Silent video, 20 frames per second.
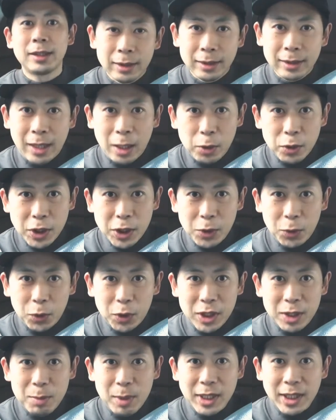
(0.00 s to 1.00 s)
楽しいこと
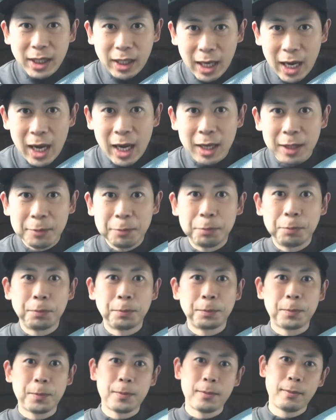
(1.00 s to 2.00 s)
しましたか
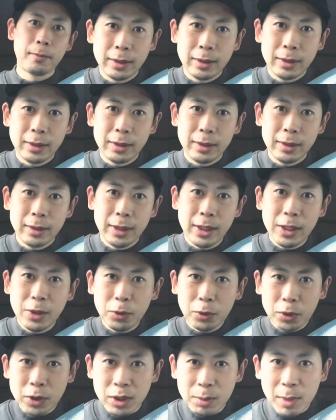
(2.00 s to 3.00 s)
いい
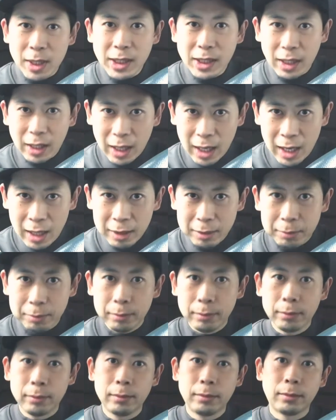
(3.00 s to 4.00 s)
ことしましたか
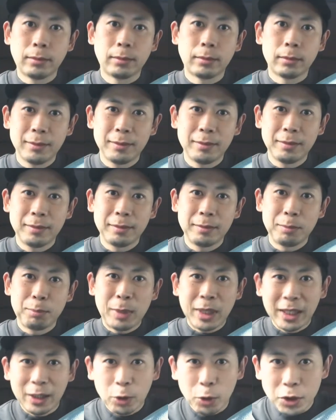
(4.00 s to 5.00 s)

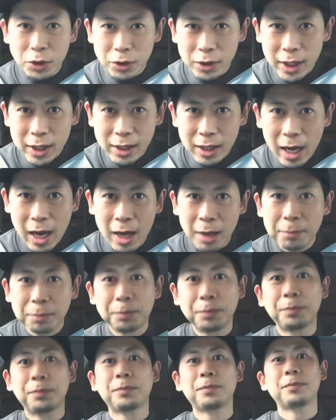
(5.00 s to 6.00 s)
まだ途中ですか
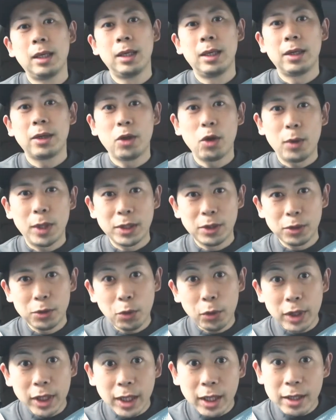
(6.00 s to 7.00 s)
今日はずっ
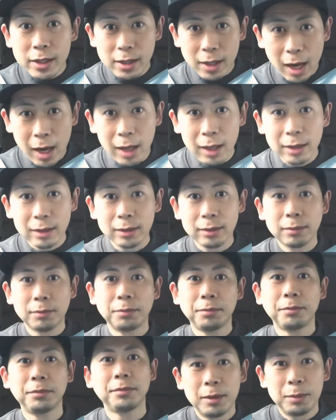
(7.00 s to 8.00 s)
と家ですか
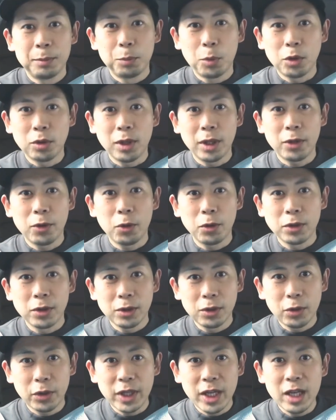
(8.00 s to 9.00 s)
僕は今日ずっ
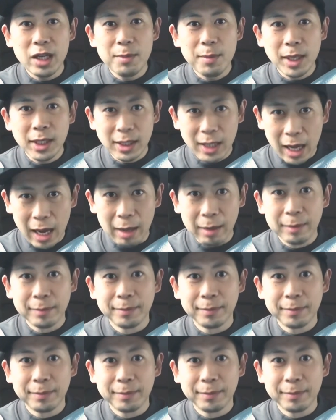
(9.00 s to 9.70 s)
と家にいました。